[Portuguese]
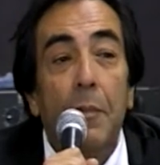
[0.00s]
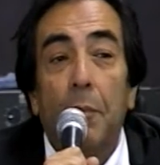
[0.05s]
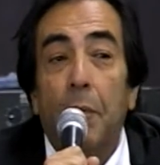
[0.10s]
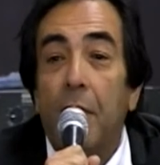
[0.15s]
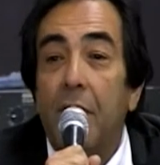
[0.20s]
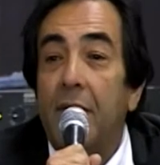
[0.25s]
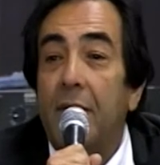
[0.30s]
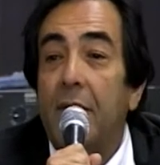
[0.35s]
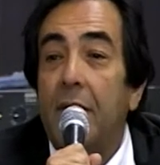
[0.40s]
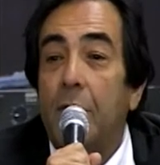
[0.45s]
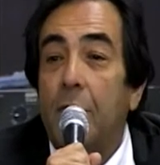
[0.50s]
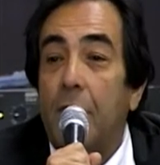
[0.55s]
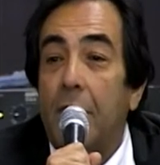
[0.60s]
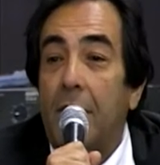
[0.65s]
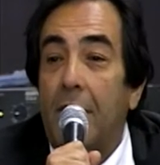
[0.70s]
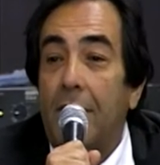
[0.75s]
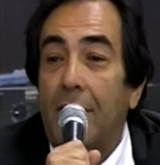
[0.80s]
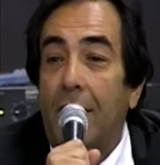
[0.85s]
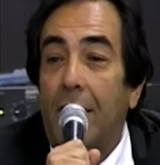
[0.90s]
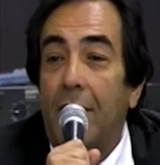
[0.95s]
Depois de
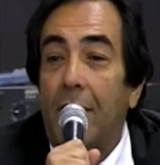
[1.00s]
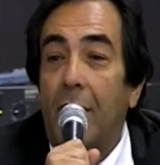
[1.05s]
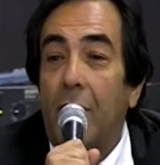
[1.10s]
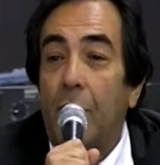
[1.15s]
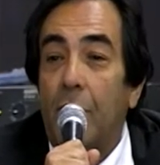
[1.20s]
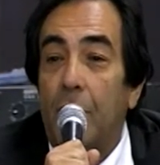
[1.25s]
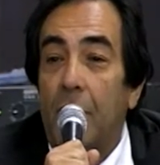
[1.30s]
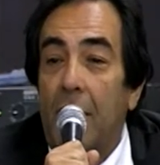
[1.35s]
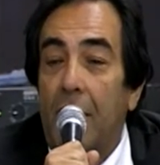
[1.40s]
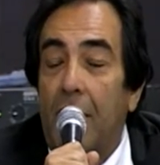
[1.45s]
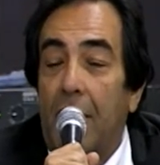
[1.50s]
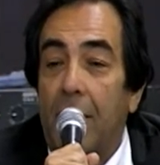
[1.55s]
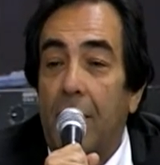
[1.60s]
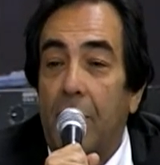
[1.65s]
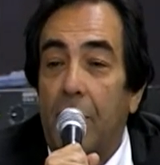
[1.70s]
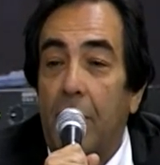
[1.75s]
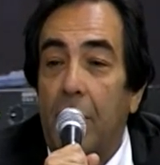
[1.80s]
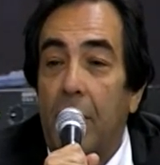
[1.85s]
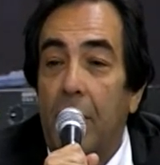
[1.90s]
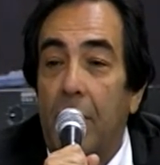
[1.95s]
todas essas
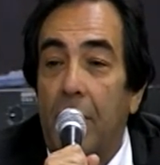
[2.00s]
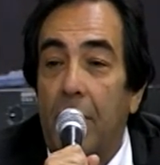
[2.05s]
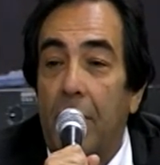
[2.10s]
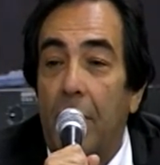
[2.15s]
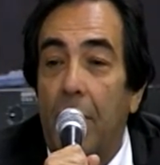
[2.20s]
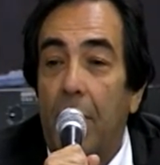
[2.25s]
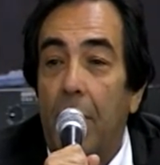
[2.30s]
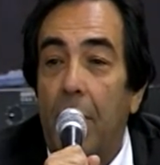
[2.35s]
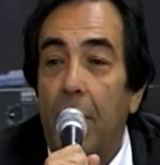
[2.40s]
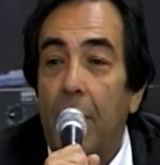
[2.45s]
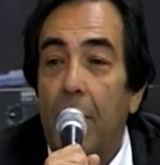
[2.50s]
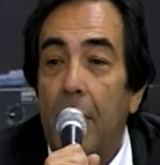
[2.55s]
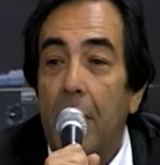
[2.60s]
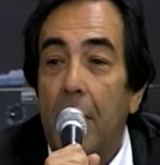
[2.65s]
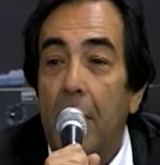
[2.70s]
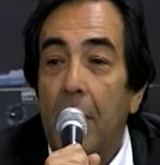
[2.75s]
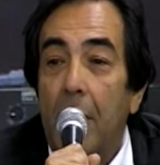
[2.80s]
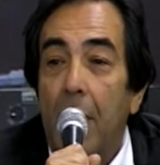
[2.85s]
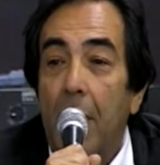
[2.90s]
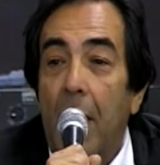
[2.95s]
humilhações,
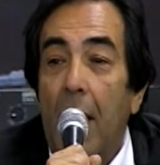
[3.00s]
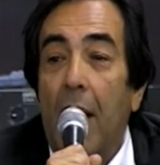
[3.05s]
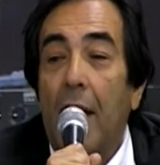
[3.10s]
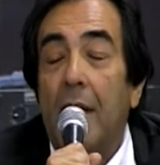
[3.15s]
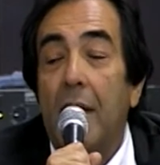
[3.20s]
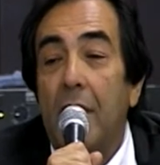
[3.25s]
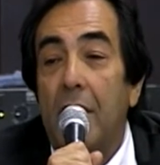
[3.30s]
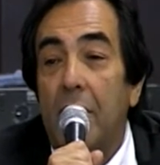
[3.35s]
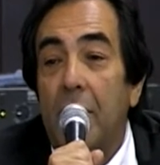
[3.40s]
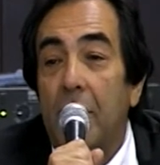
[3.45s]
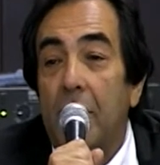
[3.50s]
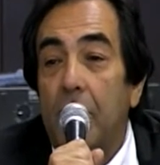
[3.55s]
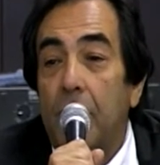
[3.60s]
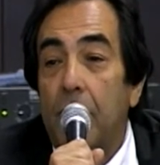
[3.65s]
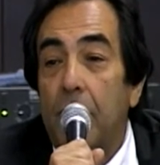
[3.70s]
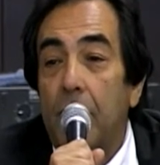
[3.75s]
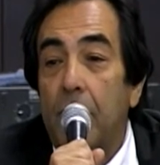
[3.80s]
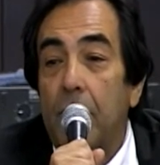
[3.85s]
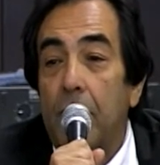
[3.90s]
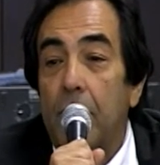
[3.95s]

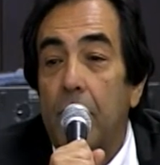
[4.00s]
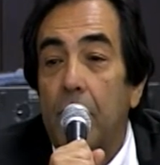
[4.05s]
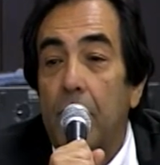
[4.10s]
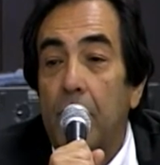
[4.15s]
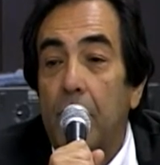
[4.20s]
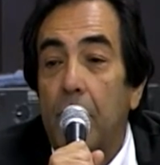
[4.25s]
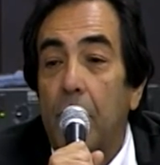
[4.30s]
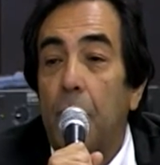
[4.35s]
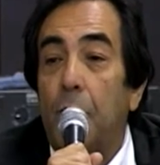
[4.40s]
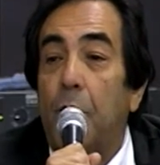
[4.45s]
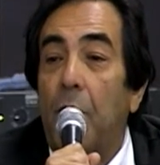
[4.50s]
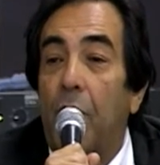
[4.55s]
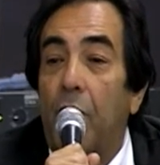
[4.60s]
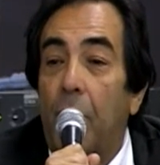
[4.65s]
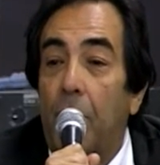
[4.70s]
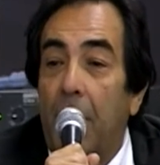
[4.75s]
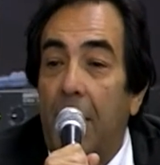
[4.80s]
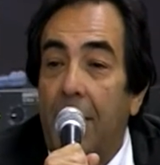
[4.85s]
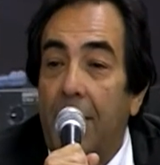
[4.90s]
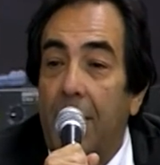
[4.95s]
acredito que o
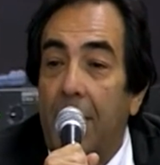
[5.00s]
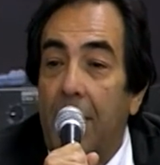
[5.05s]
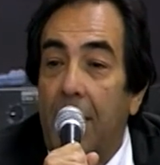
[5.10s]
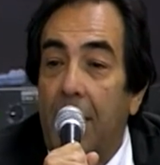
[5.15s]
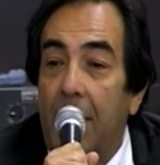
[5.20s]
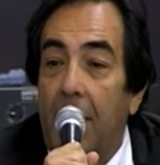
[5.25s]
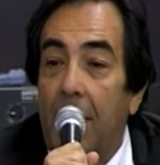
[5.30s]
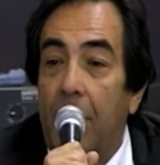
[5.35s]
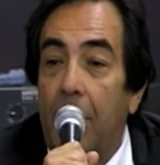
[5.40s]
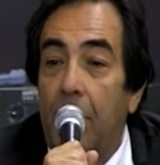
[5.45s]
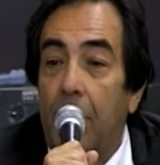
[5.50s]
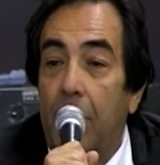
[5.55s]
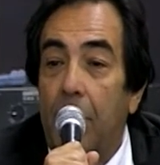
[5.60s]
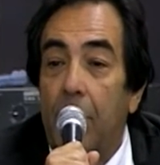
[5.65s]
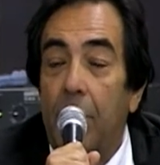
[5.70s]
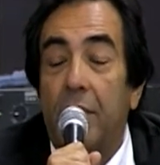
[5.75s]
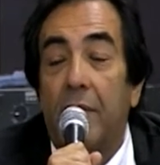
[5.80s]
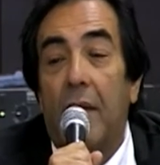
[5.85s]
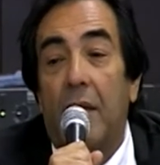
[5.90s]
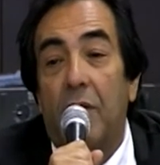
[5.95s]
povo brasileiro,
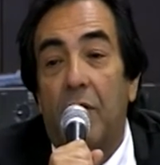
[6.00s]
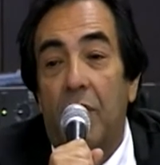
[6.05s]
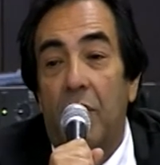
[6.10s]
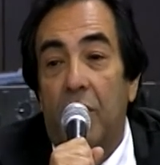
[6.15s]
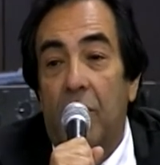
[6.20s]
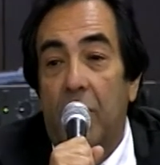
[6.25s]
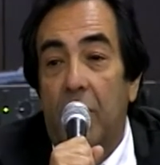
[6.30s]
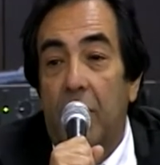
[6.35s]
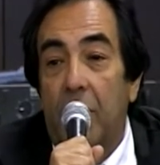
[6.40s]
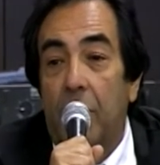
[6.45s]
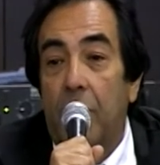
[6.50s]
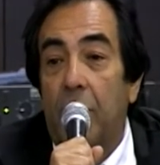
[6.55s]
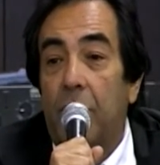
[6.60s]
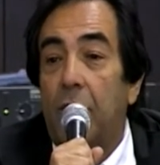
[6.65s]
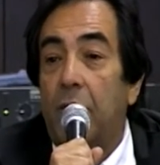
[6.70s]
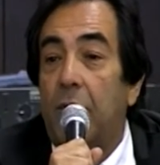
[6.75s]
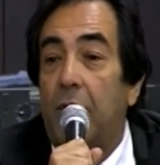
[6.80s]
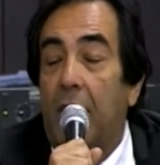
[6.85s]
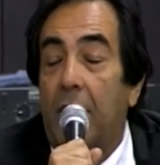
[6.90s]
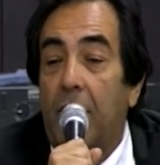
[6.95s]
os
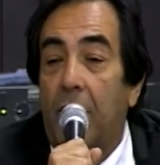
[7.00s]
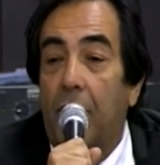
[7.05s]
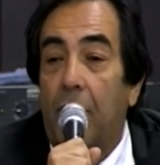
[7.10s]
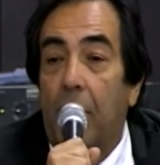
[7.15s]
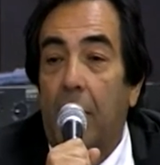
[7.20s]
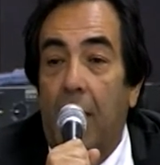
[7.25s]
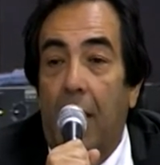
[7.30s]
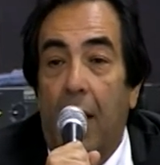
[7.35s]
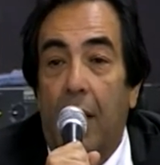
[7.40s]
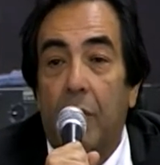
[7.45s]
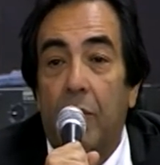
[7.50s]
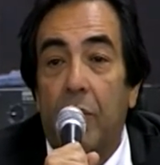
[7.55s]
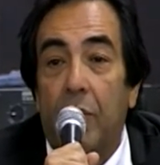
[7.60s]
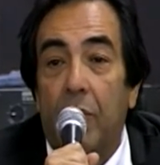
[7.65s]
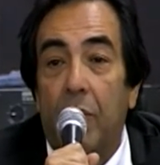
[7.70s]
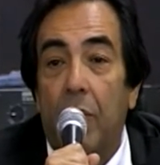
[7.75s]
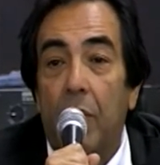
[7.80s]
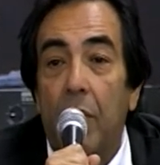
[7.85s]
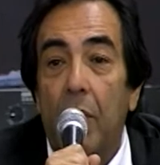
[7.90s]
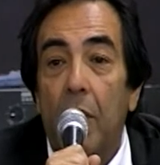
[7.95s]
atingidos e os
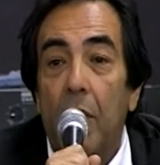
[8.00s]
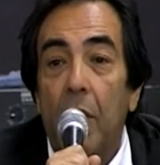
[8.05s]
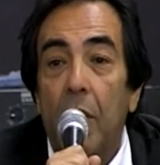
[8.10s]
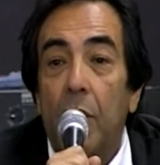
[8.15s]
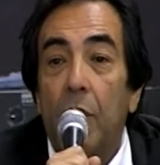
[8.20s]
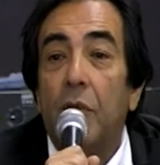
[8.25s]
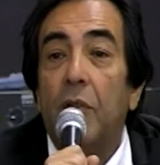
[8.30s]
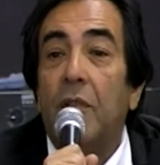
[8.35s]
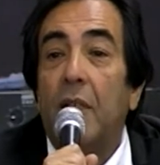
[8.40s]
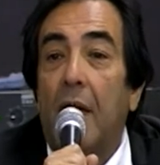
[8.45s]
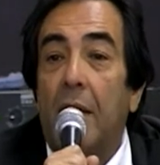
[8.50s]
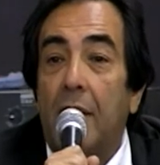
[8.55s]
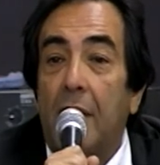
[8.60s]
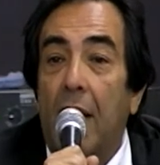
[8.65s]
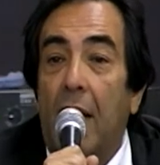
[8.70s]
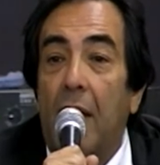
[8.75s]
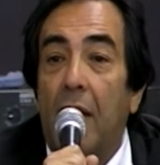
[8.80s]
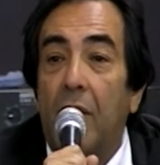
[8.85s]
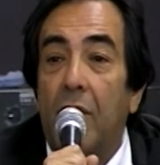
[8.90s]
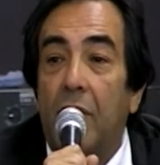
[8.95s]
advogados, hoje à
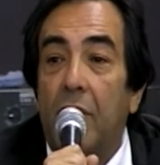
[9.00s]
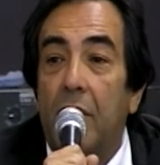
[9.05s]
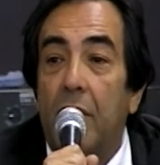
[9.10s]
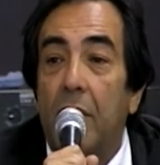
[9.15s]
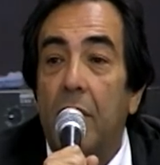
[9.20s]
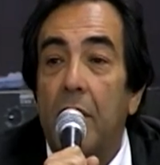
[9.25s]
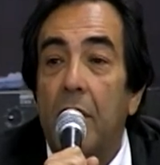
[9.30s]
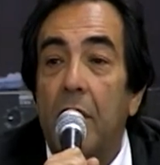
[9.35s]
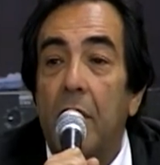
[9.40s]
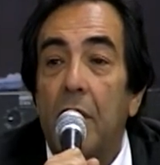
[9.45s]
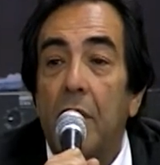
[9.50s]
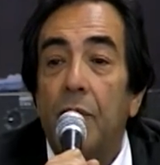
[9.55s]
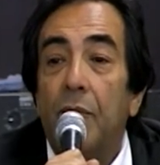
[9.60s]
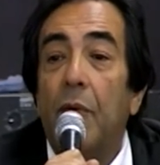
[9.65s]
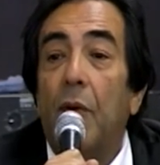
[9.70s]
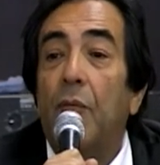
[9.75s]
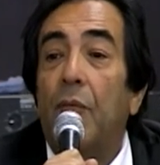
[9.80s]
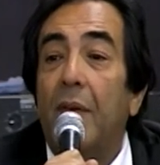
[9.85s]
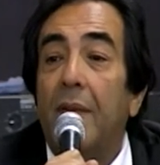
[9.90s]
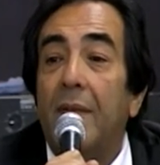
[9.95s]
tarde,
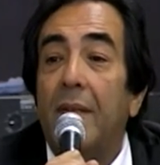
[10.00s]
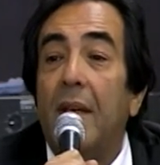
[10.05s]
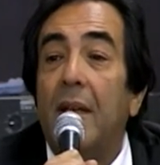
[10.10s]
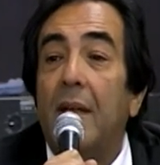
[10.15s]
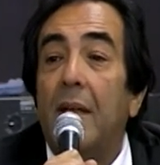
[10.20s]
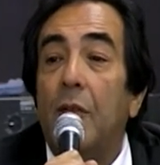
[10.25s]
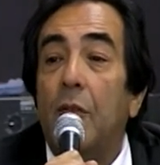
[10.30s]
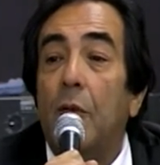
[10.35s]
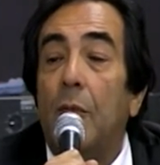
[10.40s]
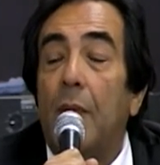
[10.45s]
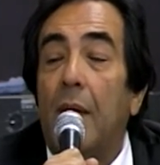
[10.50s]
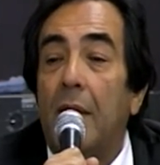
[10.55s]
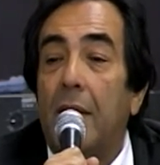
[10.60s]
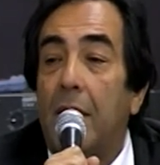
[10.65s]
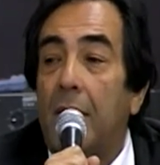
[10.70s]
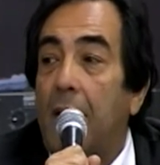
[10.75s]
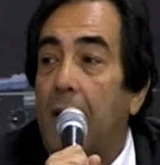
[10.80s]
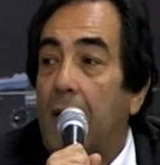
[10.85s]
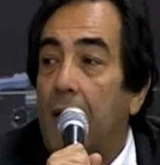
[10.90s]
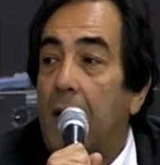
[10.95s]
vão fazer a
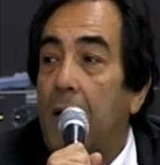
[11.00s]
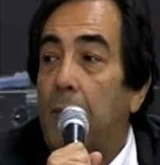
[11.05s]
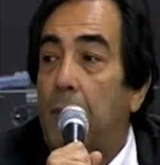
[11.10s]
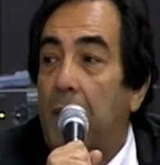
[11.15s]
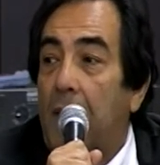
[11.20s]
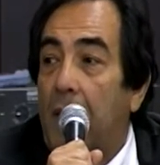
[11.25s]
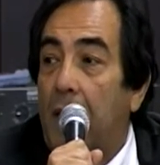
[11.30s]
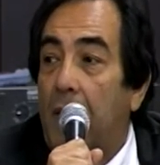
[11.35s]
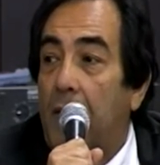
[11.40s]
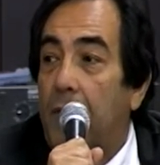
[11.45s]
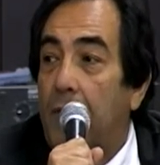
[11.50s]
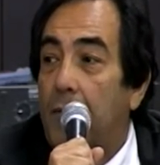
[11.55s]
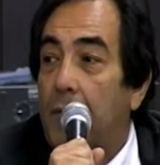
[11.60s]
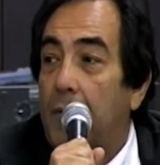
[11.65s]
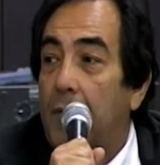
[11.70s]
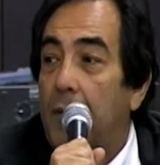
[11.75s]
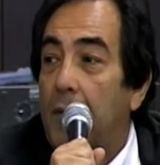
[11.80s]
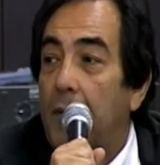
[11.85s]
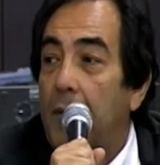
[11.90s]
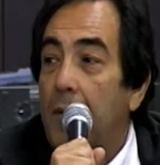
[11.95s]
retomada daquele
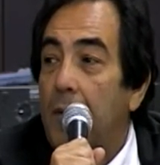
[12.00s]
prédio.